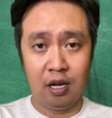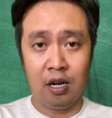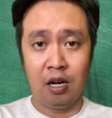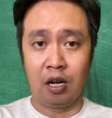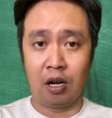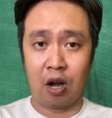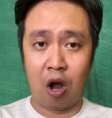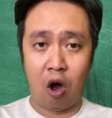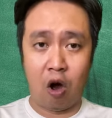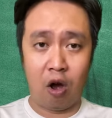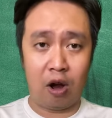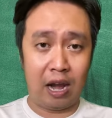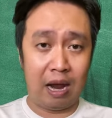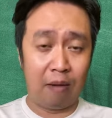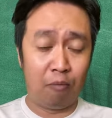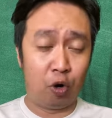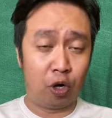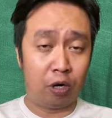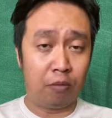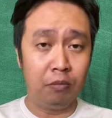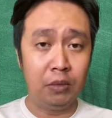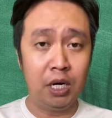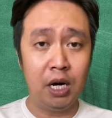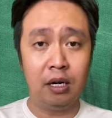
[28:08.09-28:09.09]
Đó là một
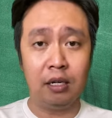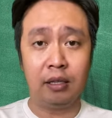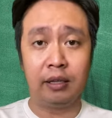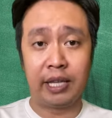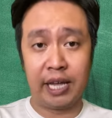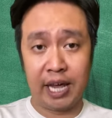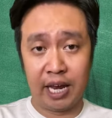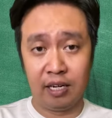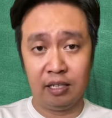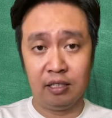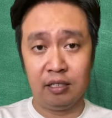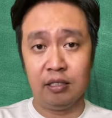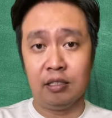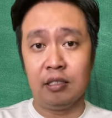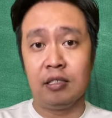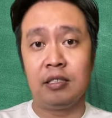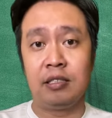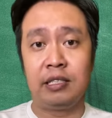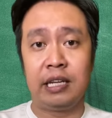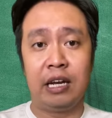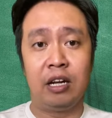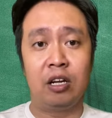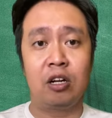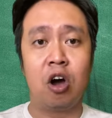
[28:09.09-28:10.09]
bước tiến
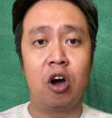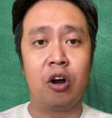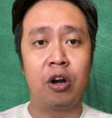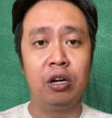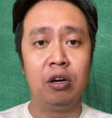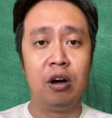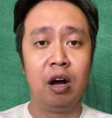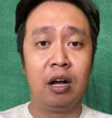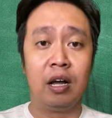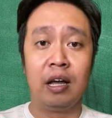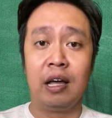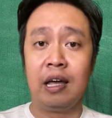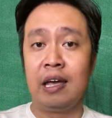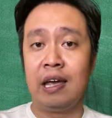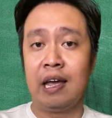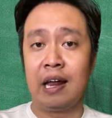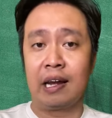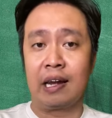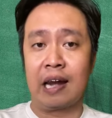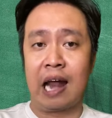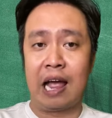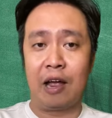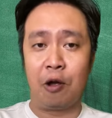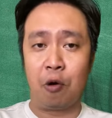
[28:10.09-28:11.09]
trên con đường hiện
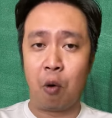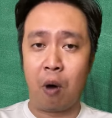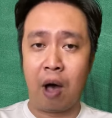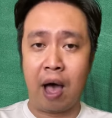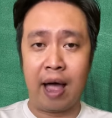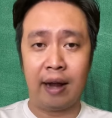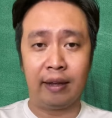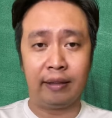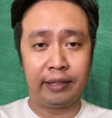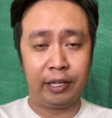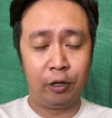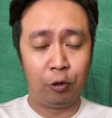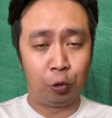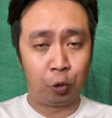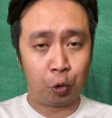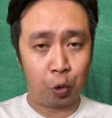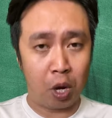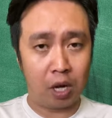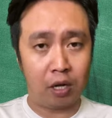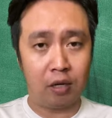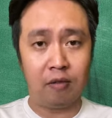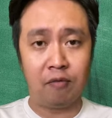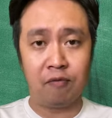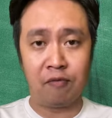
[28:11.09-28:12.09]
đại hóa tiểu thuyết
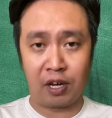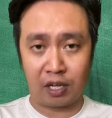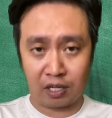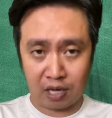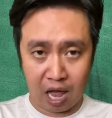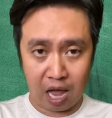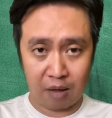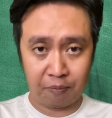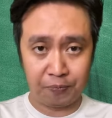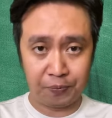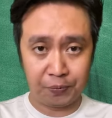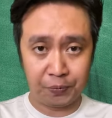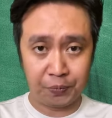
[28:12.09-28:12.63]
Việt Nam.